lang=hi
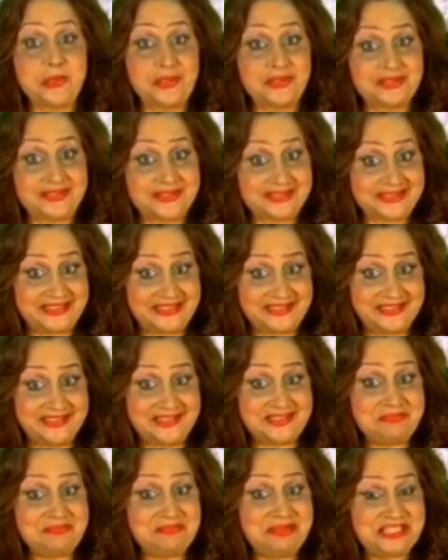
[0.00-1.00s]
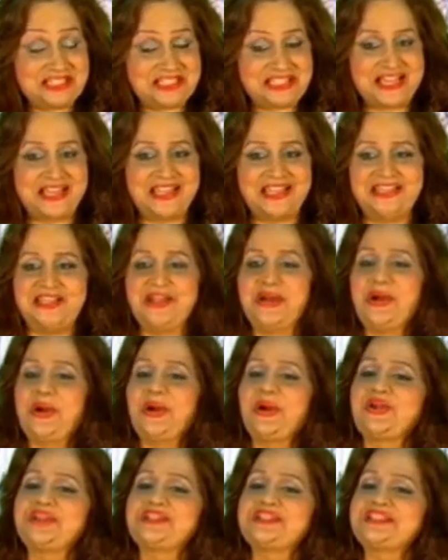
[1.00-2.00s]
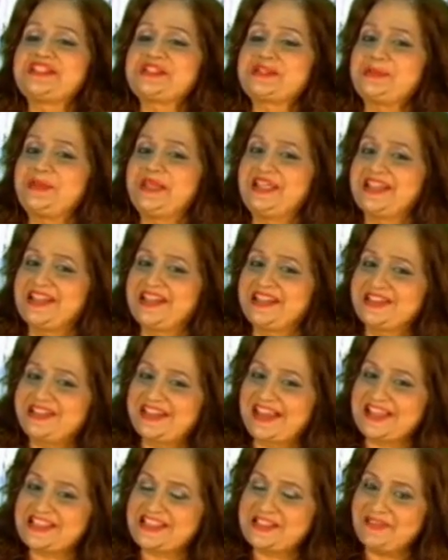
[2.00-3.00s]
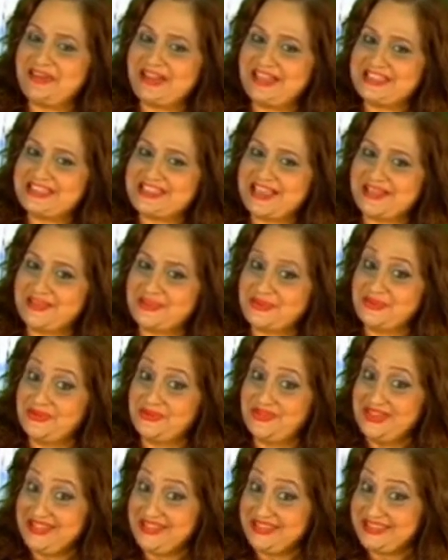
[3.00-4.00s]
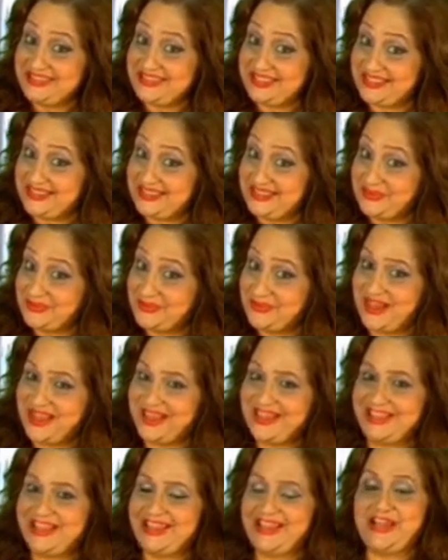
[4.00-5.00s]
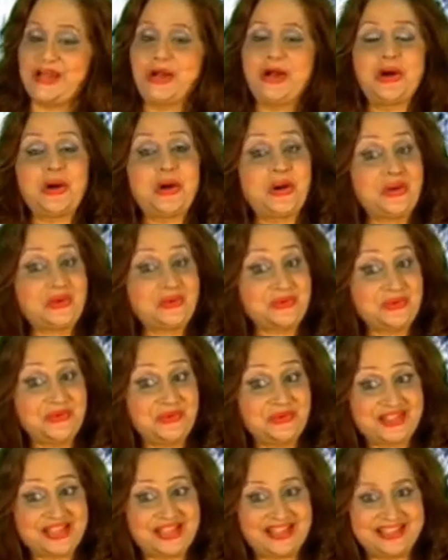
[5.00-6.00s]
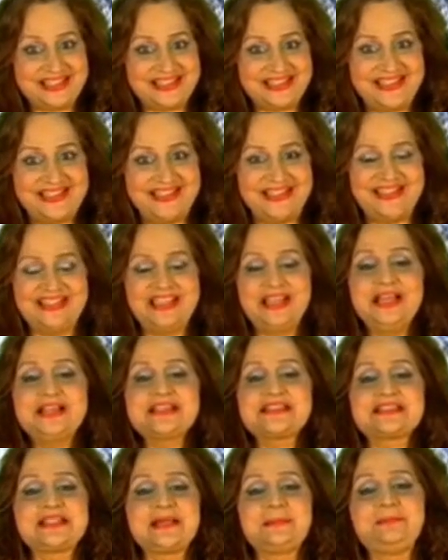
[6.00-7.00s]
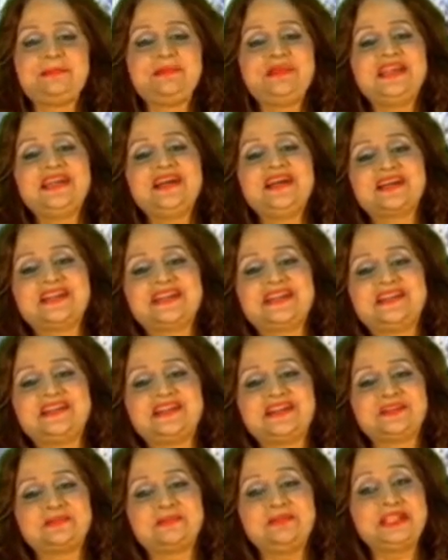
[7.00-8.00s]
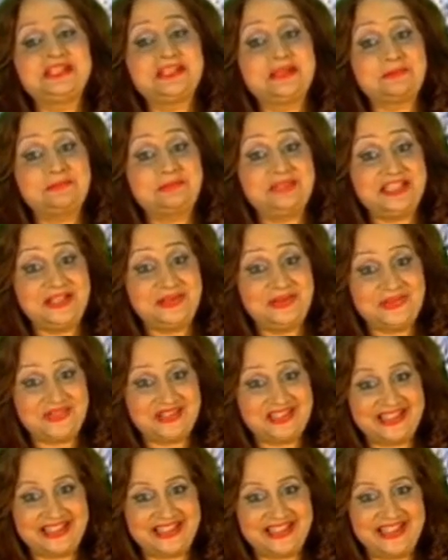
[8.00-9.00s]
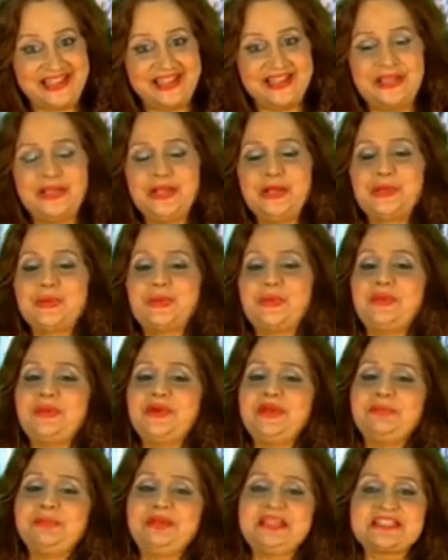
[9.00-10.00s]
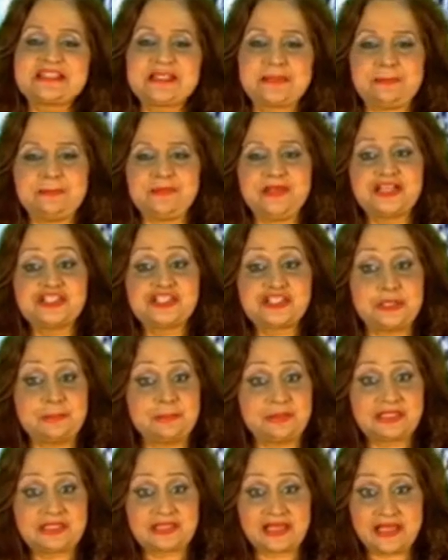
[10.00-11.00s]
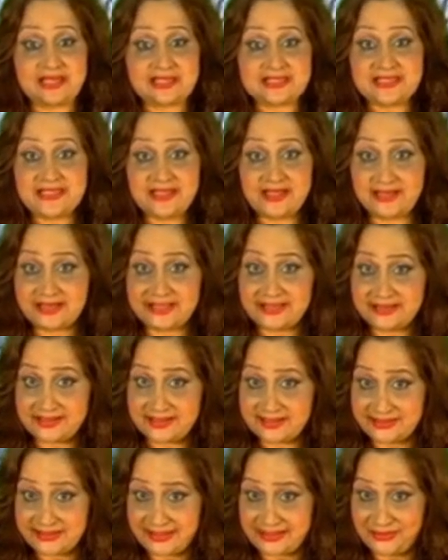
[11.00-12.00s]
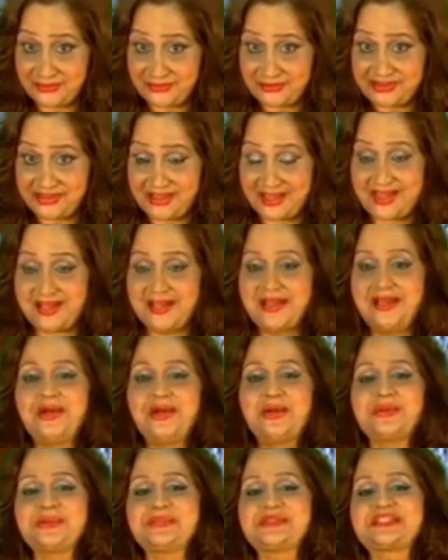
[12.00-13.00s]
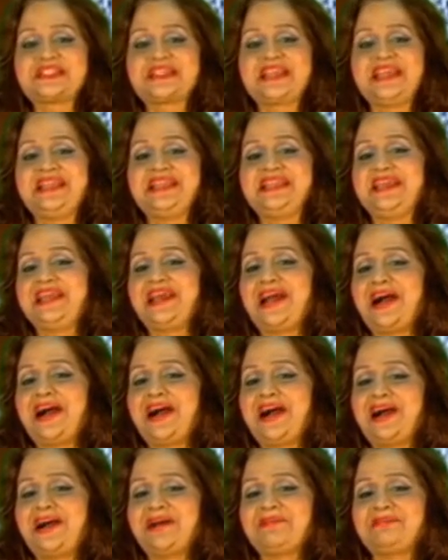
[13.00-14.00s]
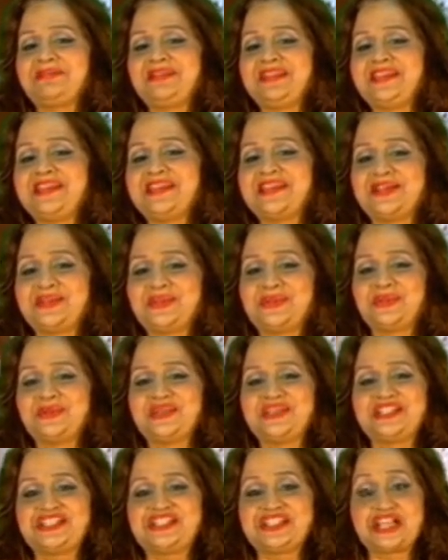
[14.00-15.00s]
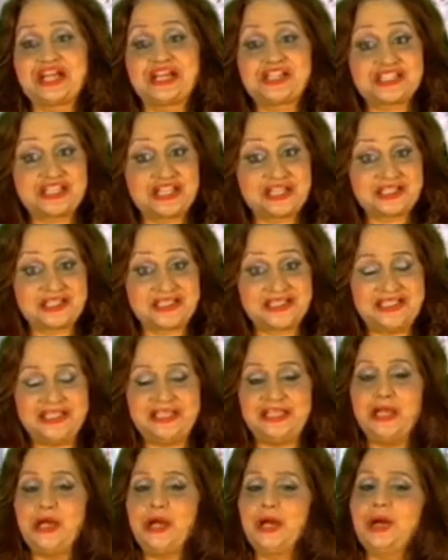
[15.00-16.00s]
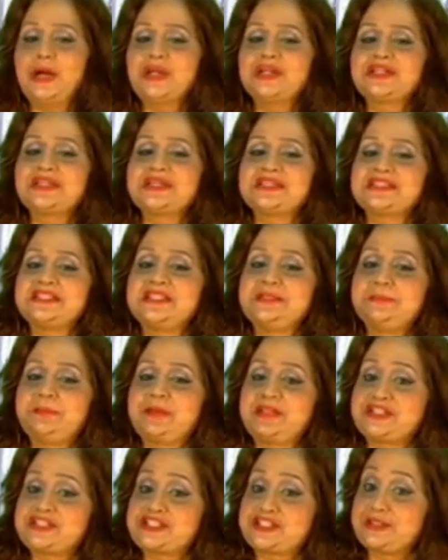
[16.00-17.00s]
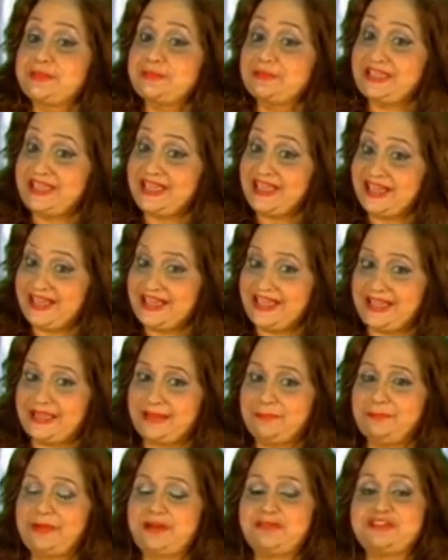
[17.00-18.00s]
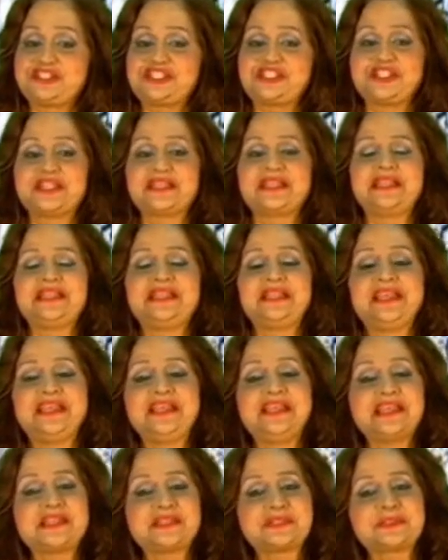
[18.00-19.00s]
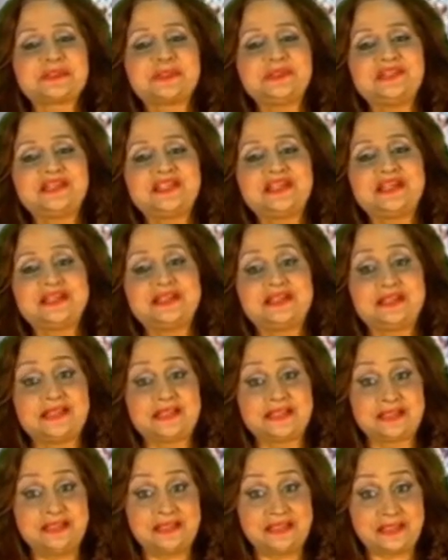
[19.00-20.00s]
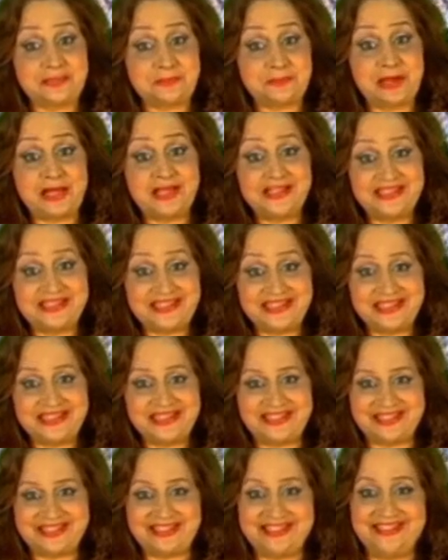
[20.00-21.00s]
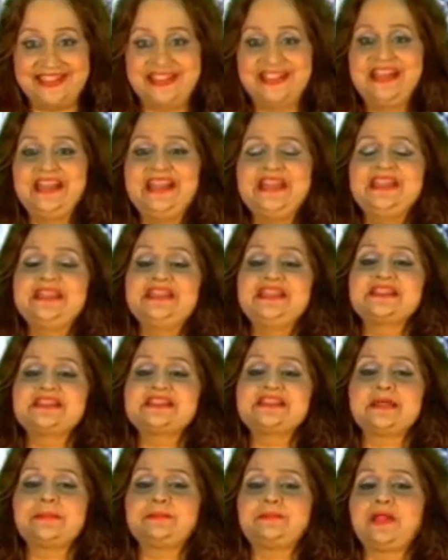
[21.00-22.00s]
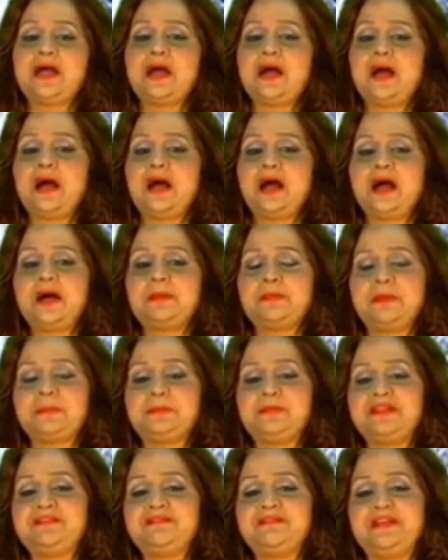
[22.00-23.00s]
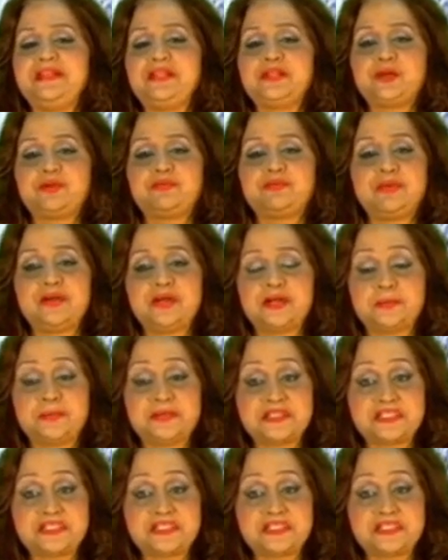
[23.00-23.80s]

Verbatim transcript: और हकीकत मिल जाए और दिस वीक कर्क राशि वाले जात को यही हुआ है और हो रहा है सपने हकीकत में तब्दील हो रहे हैं कोई भी सपना चमत्कार से हकीकत नहीं होता उसके लिए आपने कठोर इच्छा शक्ति और कठिन परिश्रम किया है भविष्य के लिए एक सुंदर निर्माण किया है यह सप्ताह आप अपने फील्ड ऑफ वर्क में